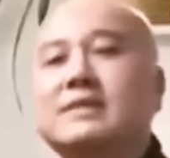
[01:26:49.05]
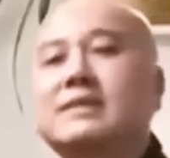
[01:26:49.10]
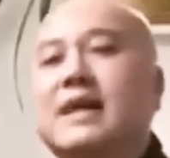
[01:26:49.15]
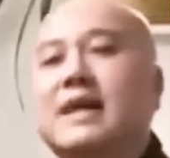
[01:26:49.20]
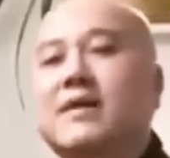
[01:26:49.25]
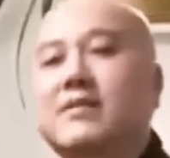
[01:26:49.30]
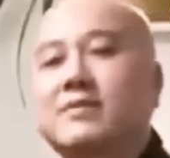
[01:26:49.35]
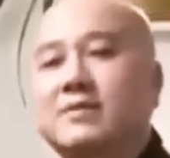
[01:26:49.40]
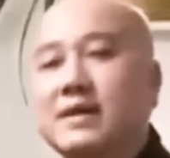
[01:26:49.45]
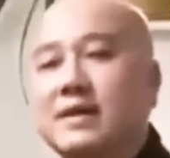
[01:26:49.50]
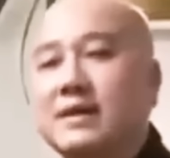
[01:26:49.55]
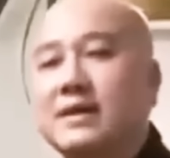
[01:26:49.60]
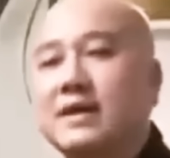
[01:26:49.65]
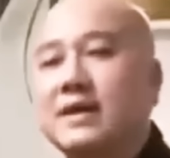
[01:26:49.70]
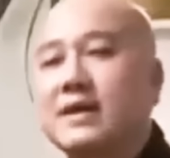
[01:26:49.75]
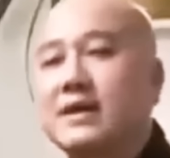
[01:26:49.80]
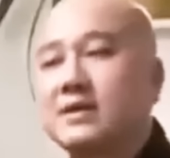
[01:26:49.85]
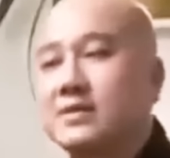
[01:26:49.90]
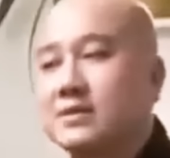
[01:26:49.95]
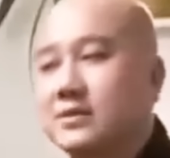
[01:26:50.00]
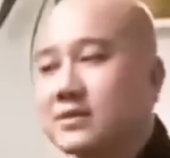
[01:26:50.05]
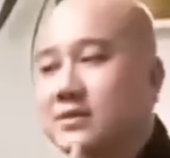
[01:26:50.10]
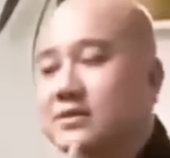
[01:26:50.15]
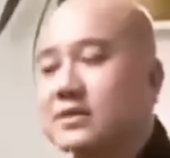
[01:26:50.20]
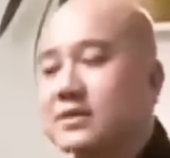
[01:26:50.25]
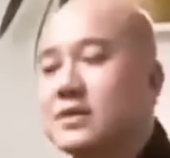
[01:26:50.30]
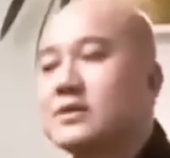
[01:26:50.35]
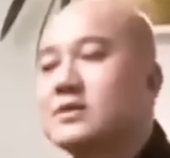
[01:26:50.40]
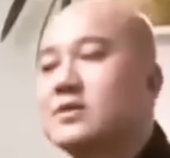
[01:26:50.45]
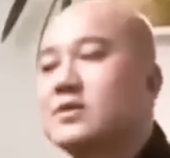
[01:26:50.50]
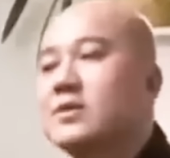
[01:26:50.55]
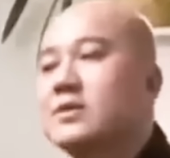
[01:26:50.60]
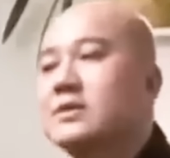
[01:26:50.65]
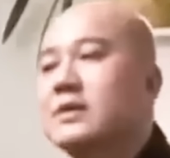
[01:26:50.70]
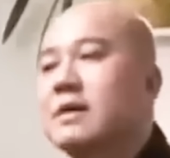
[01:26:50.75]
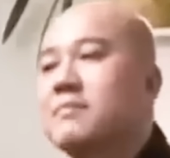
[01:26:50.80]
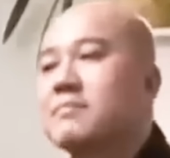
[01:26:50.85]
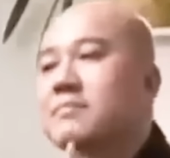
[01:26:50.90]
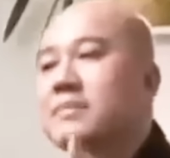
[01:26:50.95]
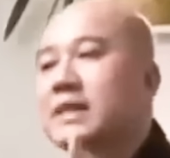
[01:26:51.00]
keo kiết, tượng trưng cho
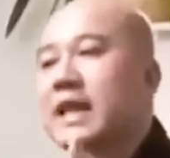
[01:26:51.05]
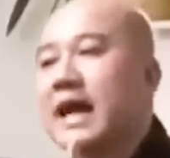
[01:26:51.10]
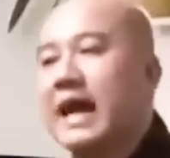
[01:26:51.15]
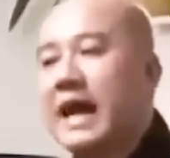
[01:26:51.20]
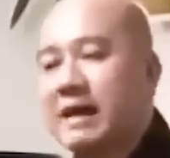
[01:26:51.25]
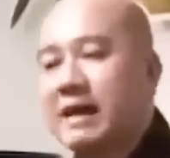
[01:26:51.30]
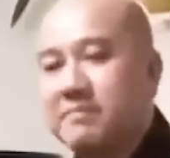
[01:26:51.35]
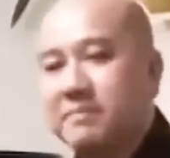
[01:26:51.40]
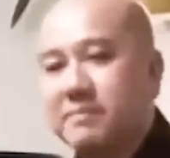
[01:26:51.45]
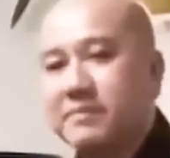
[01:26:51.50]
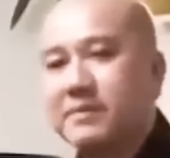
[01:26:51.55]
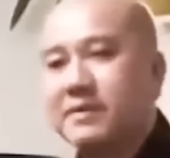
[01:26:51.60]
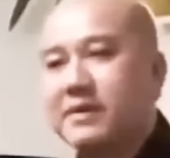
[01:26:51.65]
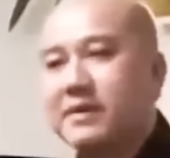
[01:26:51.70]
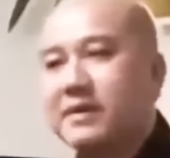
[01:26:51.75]
tâm tham.